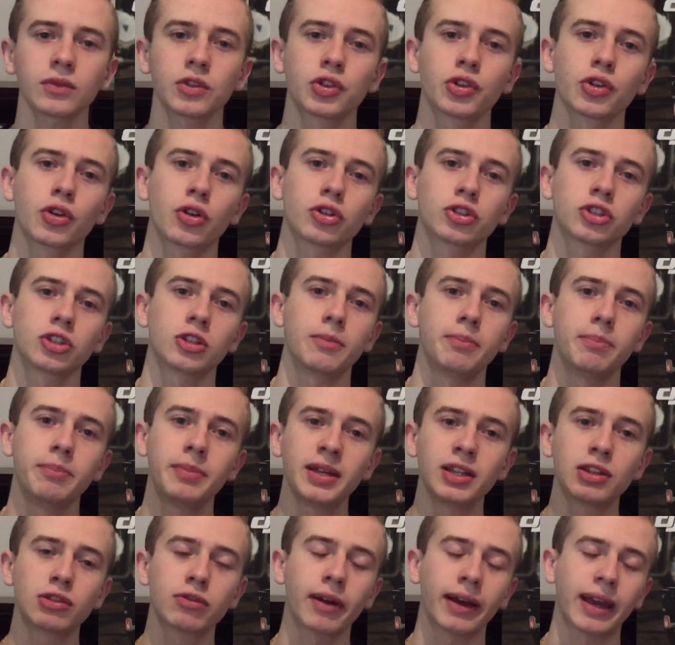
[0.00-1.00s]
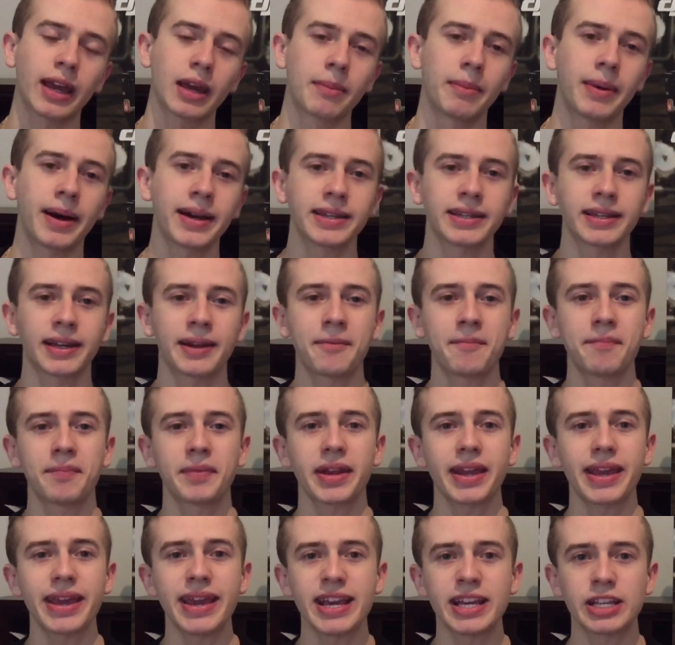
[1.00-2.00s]
yo los invito a que vayan
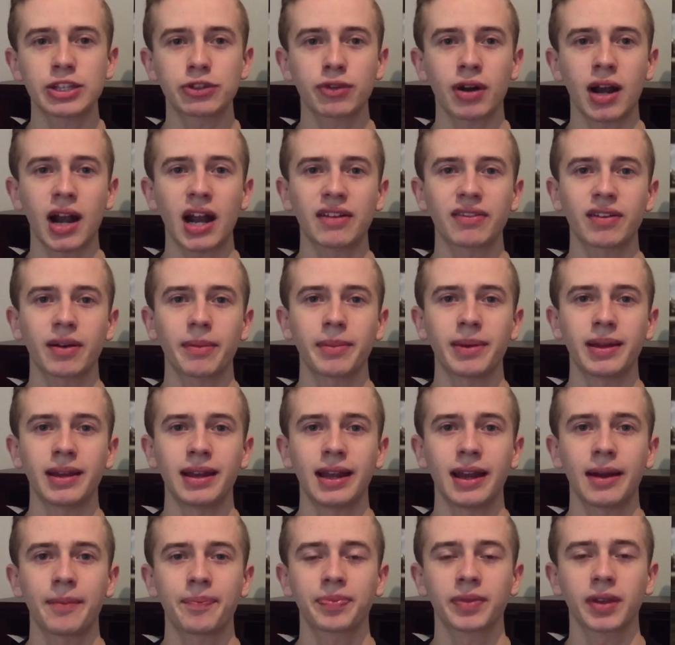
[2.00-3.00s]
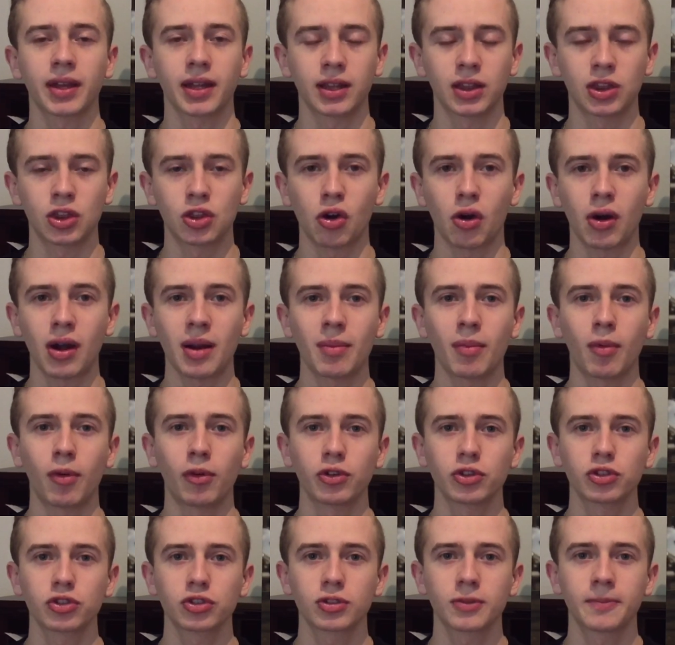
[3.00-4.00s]
y se unan a la familia Drone
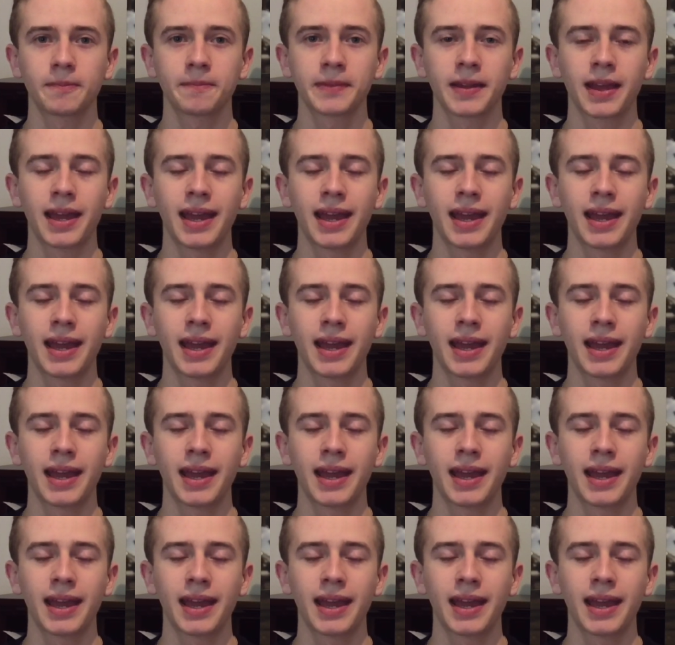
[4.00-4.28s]
Emotion.